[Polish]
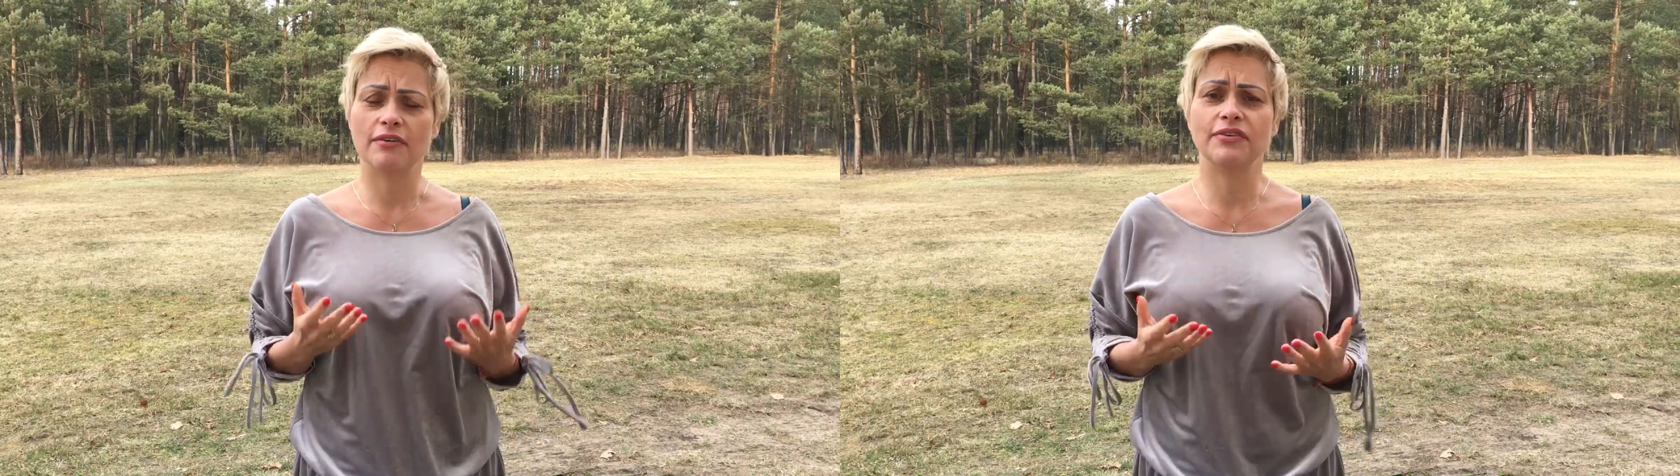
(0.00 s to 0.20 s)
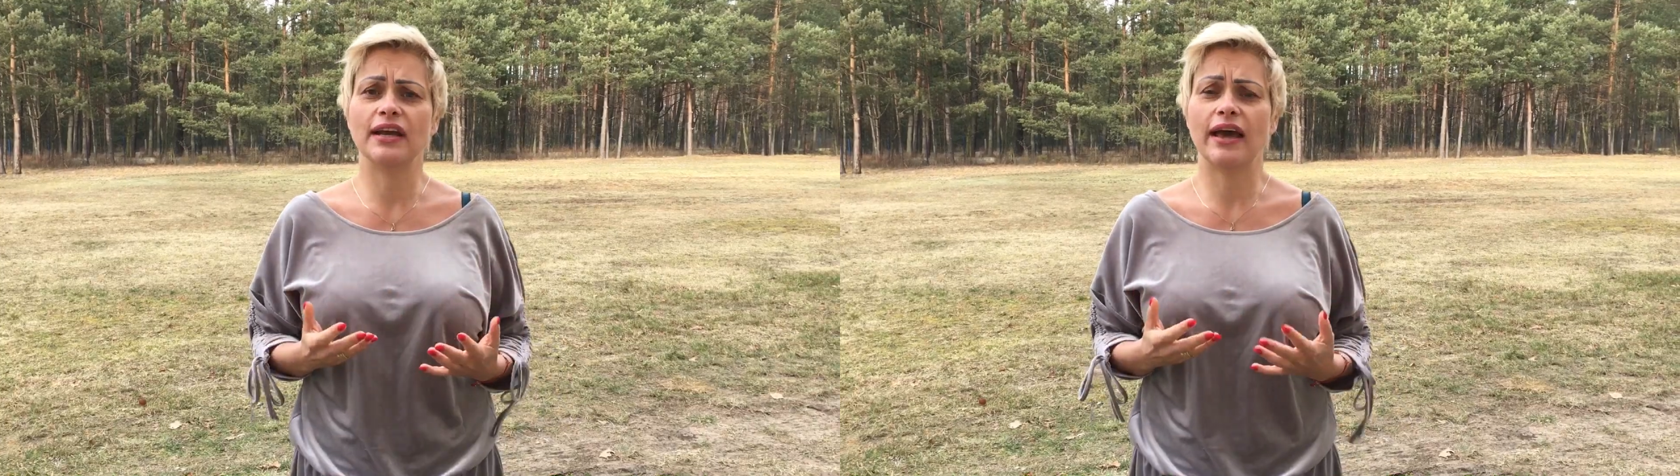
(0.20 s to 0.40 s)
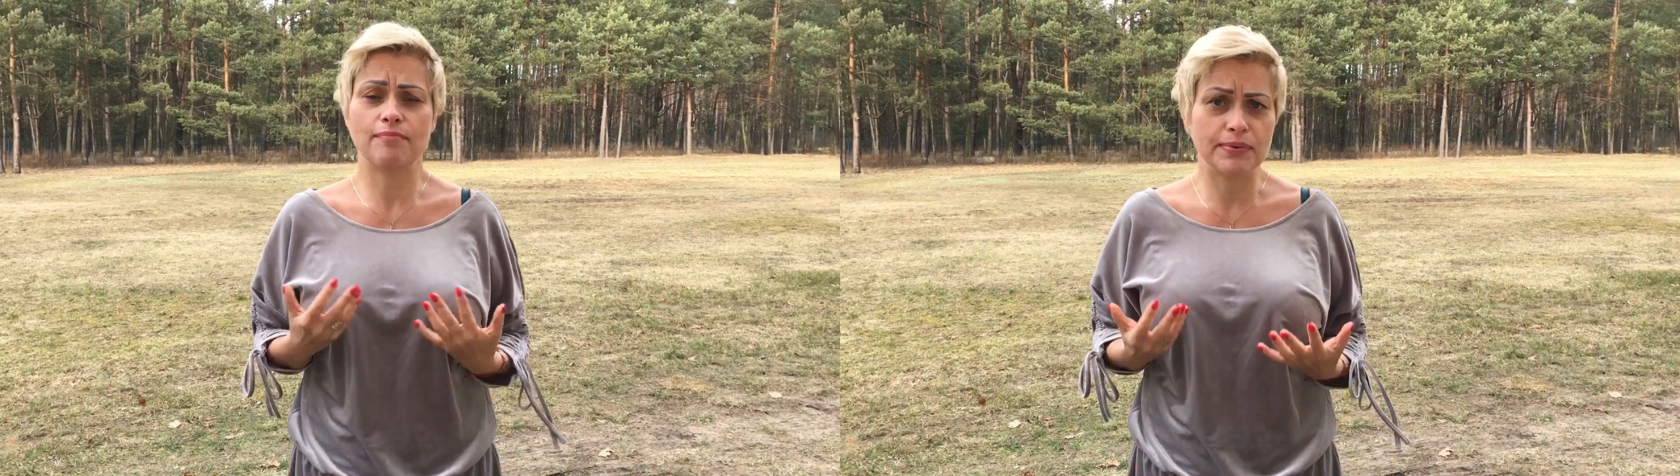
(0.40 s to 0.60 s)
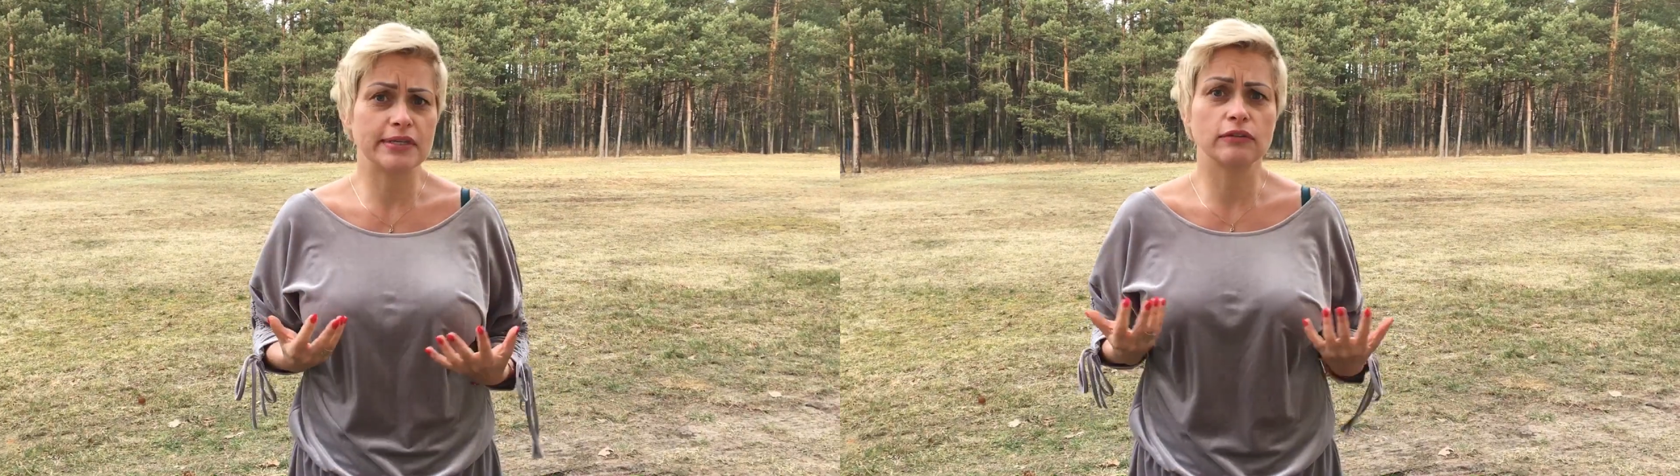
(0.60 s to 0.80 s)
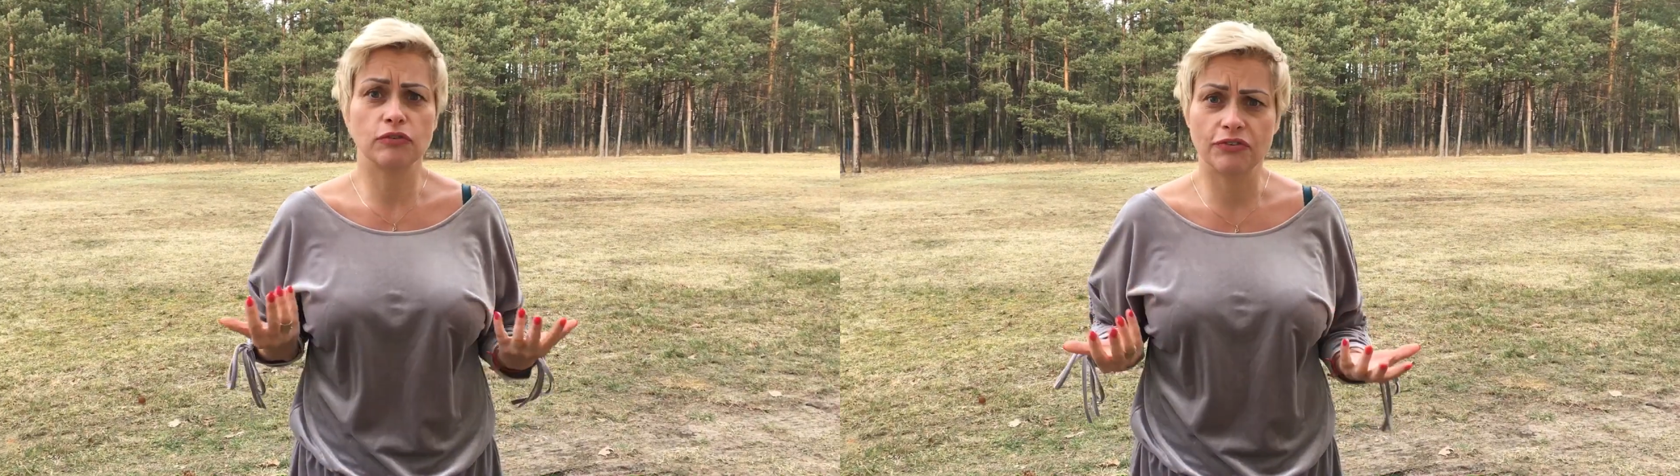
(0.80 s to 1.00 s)
wiele
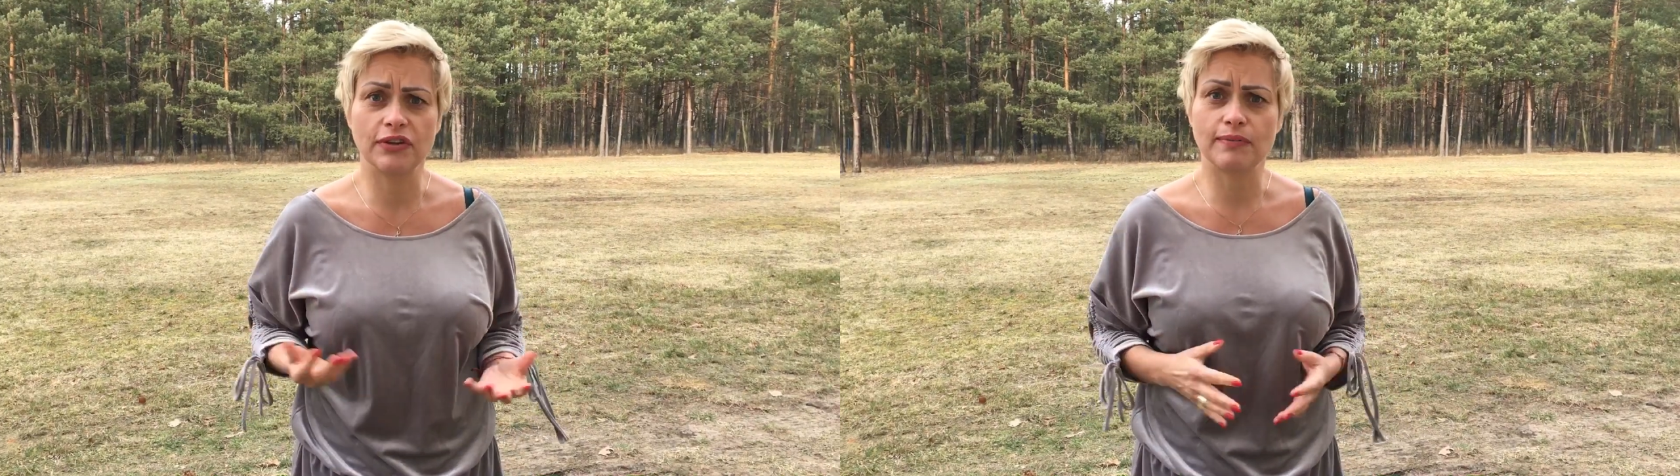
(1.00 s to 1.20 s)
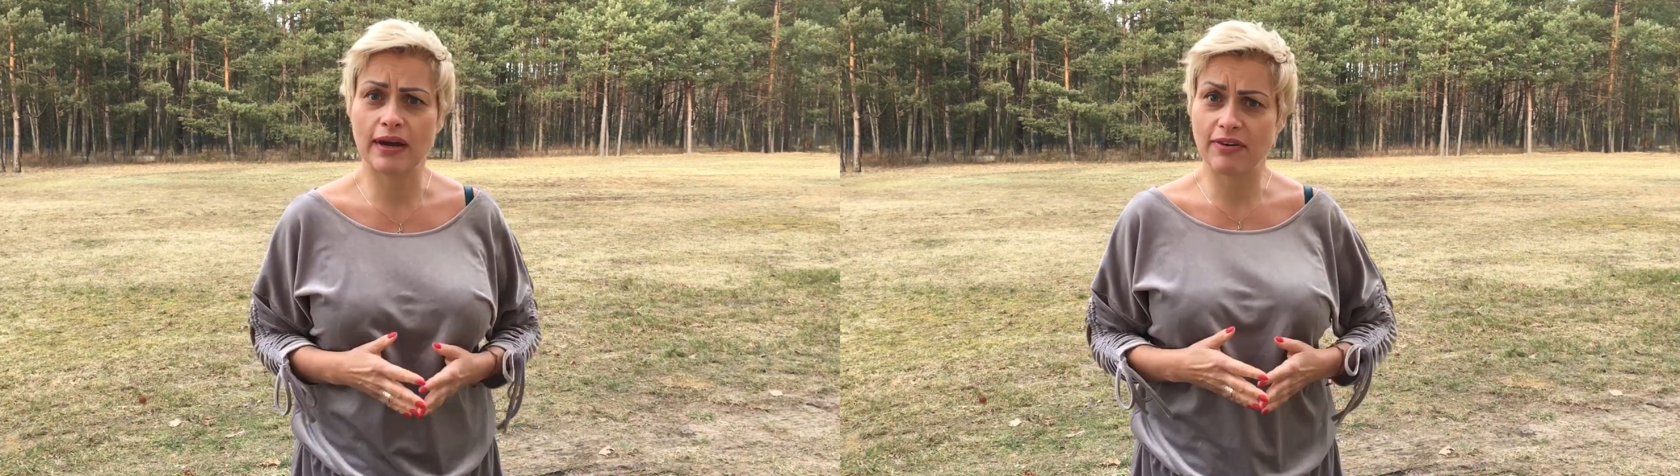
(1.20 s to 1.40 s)
epizodów w filmach